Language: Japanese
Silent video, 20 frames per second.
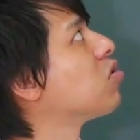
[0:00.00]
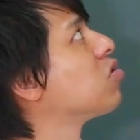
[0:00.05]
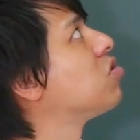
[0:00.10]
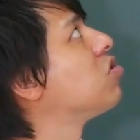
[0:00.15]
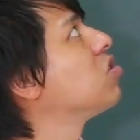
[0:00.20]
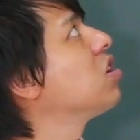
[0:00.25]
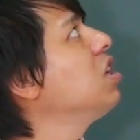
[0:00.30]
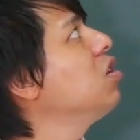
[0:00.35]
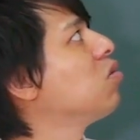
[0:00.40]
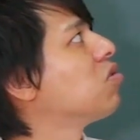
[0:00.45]
ましょう。
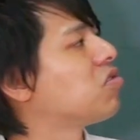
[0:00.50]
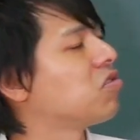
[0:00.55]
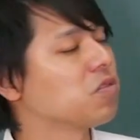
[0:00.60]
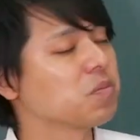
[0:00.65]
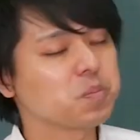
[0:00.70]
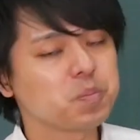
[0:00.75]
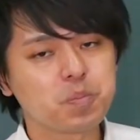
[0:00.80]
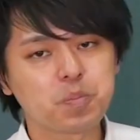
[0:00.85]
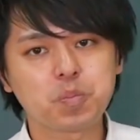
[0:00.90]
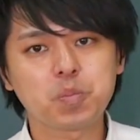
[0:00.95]
次の図。
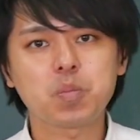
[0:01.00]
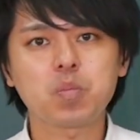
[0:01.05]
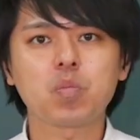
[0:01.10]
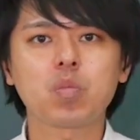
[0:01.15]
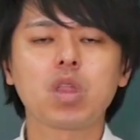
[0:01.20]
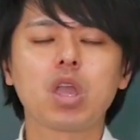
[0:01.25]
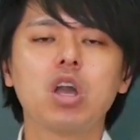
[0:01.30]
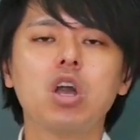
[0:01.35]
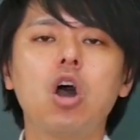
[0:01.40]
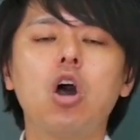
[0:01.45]

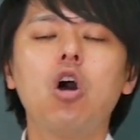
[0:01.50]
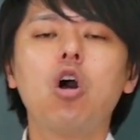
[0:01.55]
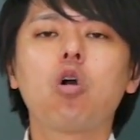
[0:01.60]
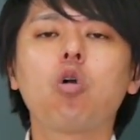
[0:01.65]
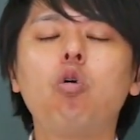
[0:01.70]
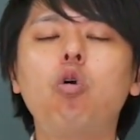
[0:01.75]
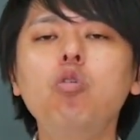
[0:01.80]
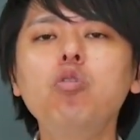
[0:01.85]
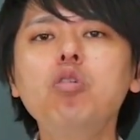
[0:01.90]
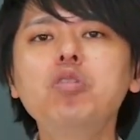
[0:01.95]

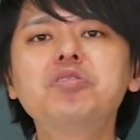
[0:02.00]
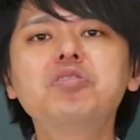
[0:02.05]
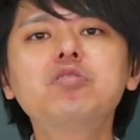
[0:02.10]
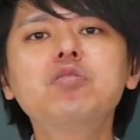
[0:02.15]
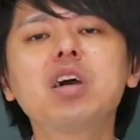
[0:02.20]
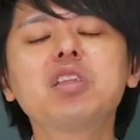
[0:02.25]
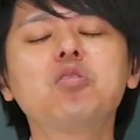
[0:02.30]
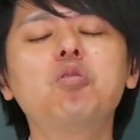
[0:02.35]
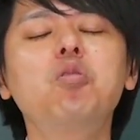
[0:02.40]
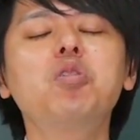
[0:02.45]
この図
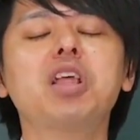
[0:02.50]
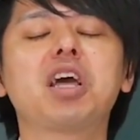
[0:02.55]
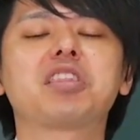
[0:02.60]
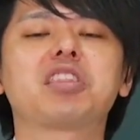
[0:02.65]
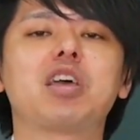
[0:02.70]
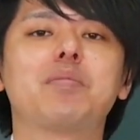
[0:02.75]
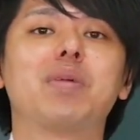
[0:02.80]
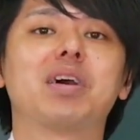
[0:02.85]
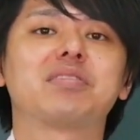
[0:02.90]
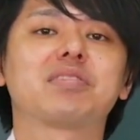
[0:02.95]
はどう
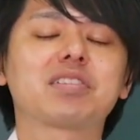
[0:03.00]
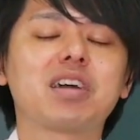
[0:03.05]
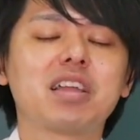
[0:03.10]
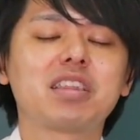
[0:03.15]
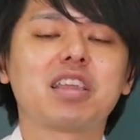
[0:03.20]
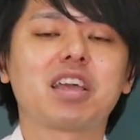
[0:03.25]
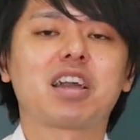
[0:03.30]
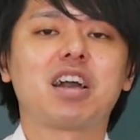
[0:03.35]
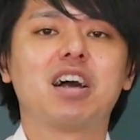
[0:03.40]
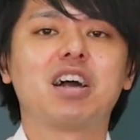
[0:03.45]
なってます
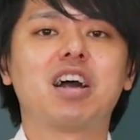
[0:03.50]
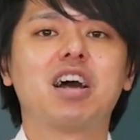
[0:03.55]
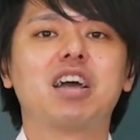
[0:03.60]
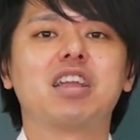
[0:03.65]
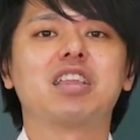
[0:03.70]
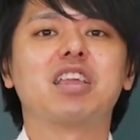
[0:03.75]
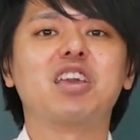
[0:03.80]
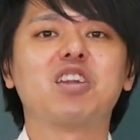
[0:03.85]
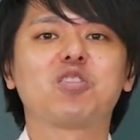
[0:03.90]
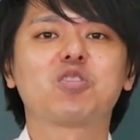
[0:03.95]
かって考
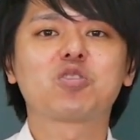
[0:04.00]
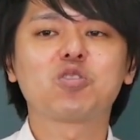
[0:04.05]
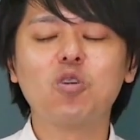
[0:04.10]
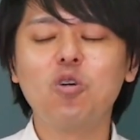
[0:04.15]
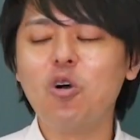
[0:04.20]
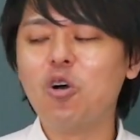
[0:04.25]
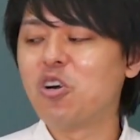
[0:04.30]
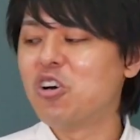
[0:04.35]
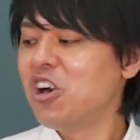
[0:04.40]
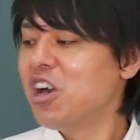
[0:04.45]
えていく
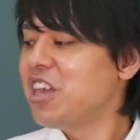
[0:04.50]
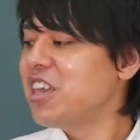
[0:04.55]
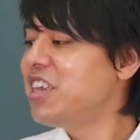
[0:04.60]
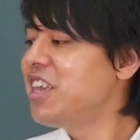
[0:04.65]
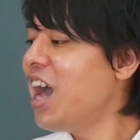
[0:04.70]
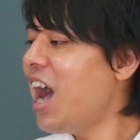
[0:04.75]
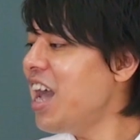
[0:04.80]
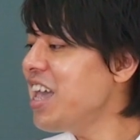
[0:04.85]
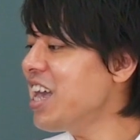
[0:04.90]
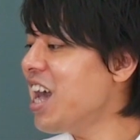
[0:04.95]
と、
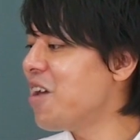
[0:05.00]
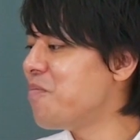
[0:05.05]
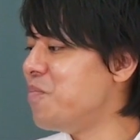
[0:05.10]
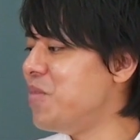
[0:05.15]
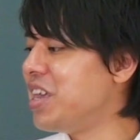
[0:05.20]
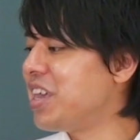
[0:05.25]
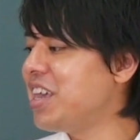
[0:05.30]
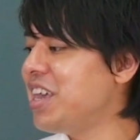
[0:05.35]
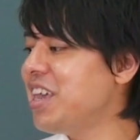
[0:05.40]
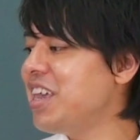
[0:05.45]
やや
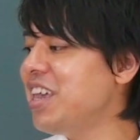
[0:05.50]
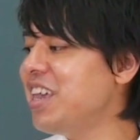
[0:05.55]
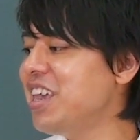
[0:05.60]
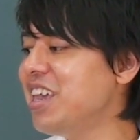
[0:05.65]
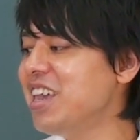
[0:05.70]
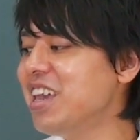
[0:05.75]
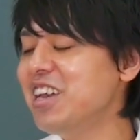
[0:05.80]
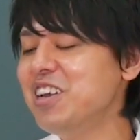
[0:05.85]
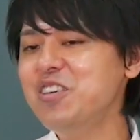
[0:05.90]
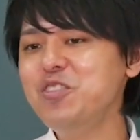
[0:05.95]

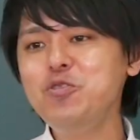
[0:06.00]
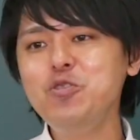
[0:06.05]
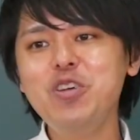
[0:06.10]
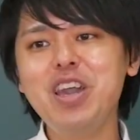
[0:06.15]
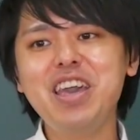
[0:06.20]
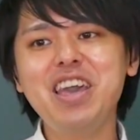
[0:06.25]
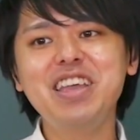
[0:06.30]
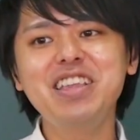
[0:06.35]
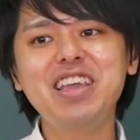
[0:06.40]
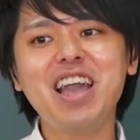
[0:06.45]
右
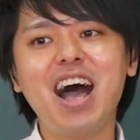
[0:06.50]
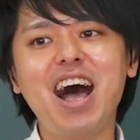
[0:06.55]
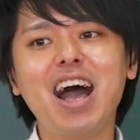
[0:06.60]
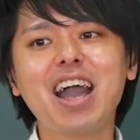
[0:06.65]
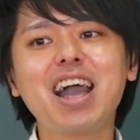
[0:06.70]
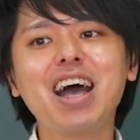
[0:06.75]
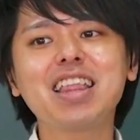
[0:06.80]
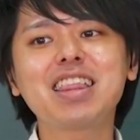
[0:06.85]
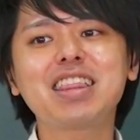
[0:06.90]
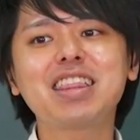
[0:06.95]
上に
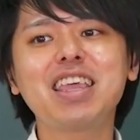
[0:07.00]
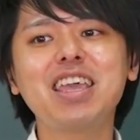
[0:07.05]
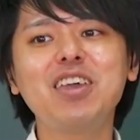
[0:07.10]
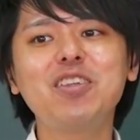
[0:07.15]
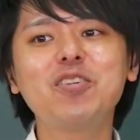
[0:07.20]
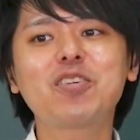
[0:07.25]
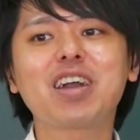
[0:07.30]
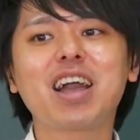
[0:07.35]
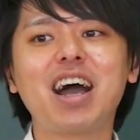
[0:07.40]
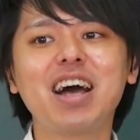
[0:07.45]
上がって
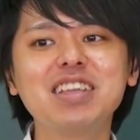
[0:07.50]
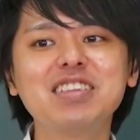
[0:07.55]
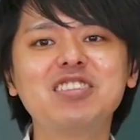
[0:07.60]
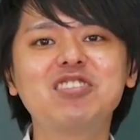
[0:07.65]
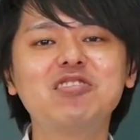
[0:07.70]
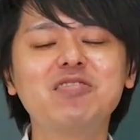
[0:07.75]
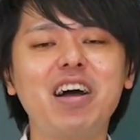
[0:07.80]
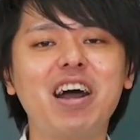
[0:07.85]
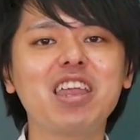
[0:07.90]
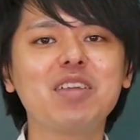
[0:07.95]
いる感
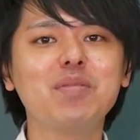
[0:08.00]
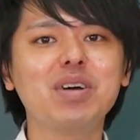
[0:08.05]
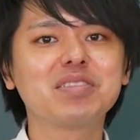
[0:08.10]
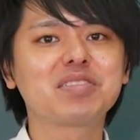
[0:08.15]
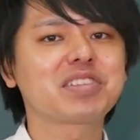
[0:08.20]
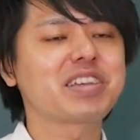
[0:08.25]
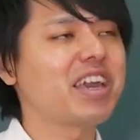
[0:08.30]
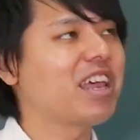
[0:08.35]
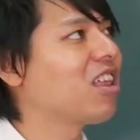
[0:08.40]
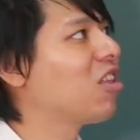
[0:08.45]
じはありま
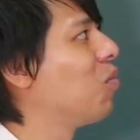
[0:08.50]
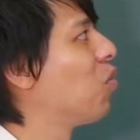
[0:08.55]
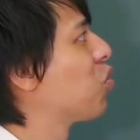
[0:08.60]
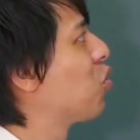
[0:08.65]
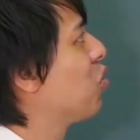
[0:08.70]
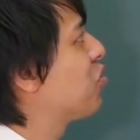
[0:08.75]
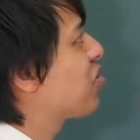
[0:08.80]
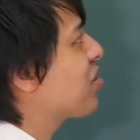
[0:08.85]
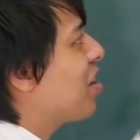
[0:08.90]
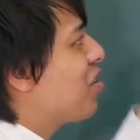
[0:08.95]
すけれども、
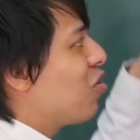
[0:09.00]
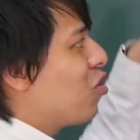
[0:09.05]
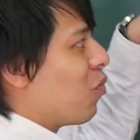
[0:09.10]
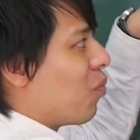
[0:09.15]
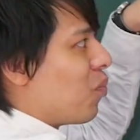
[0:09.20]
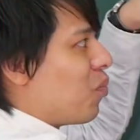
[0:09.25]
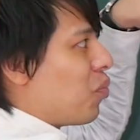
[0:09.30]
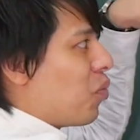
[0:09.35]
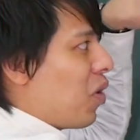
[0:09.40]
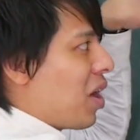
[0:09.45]
どっちかというと
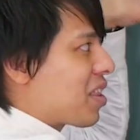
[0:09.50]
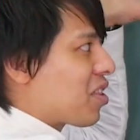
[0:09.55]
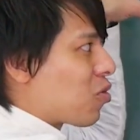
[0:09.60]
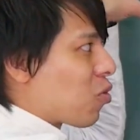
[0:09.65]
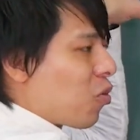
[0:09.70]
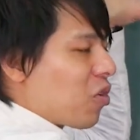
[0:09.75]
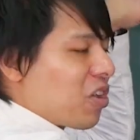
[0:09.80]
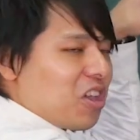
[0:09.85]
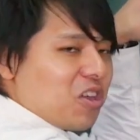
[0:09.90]
ブワッと